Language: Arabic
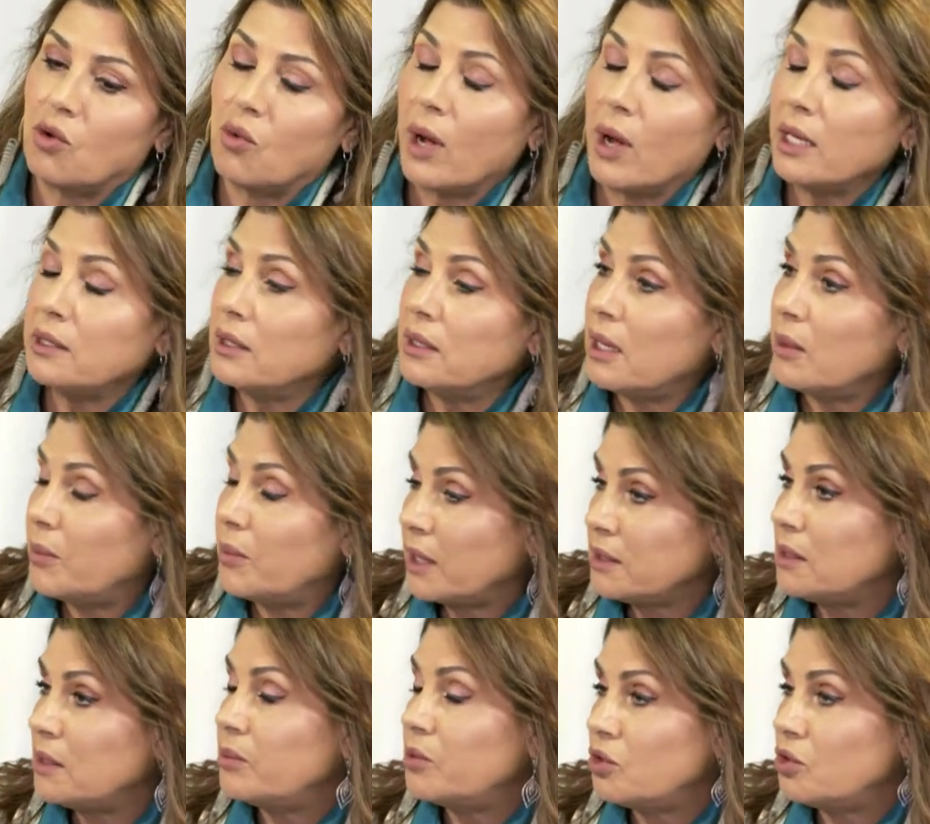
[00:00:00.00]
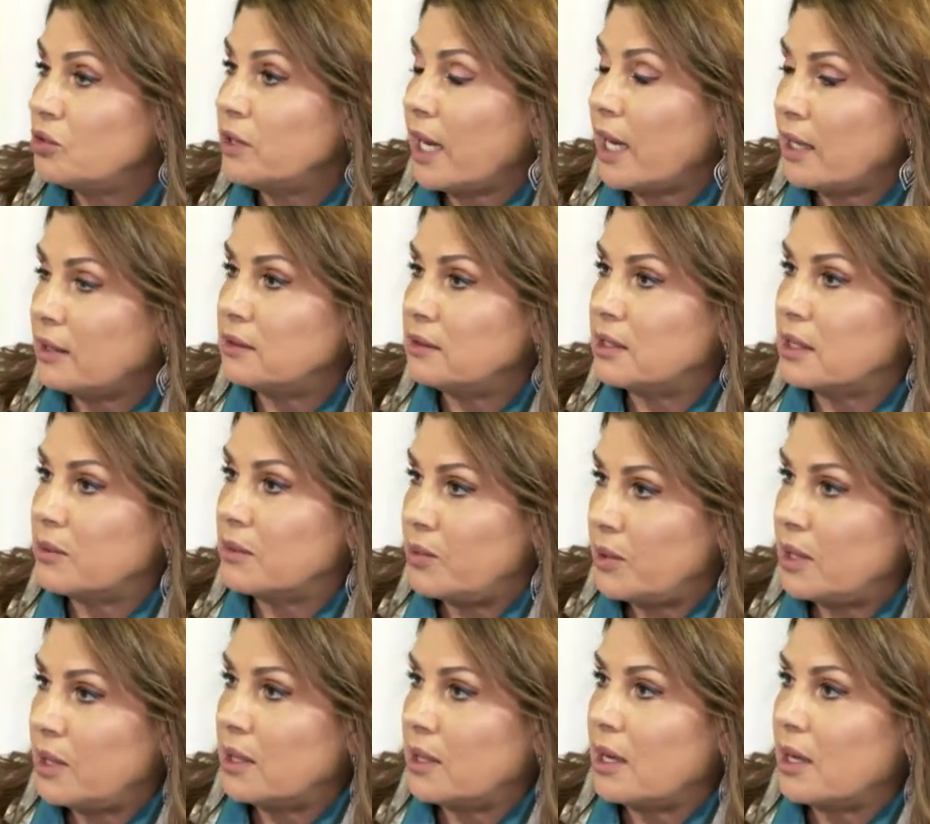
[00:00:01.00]
وهذا بعتبره تحدي
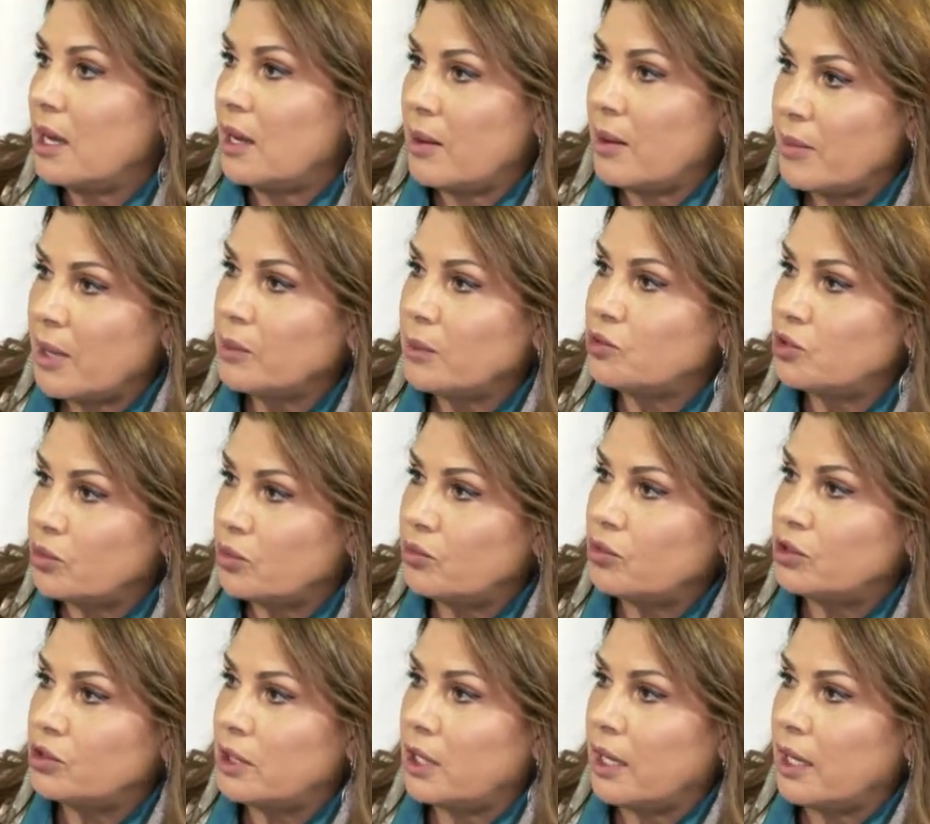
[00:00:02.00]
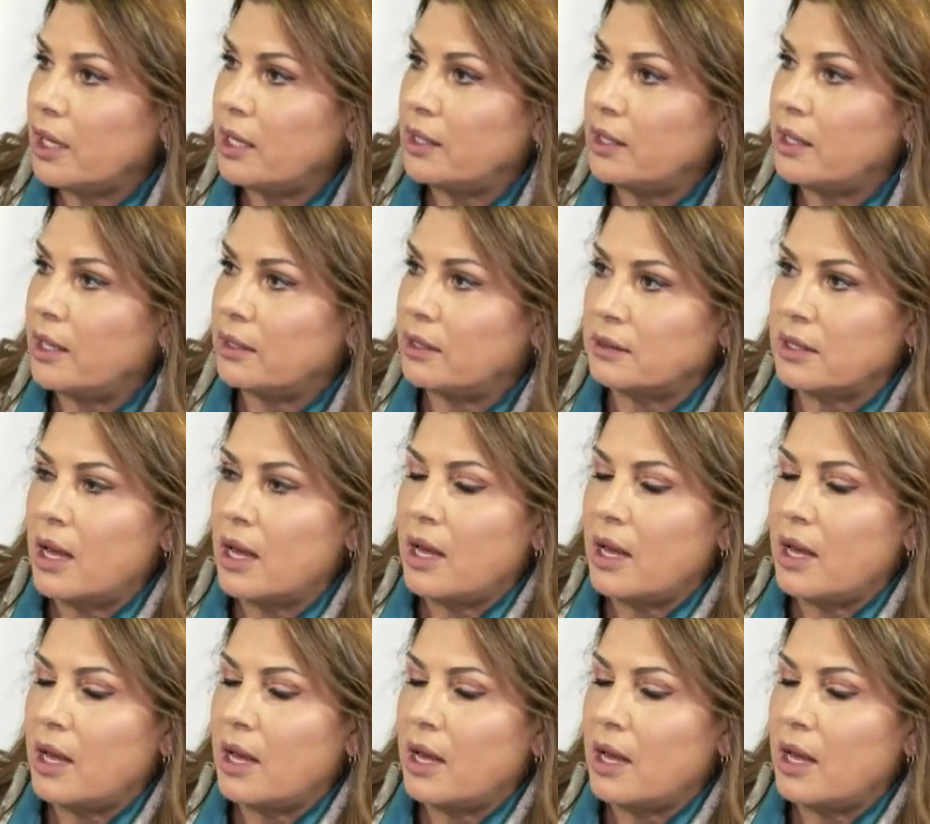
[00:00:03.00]
كبير أمام صمود العائلات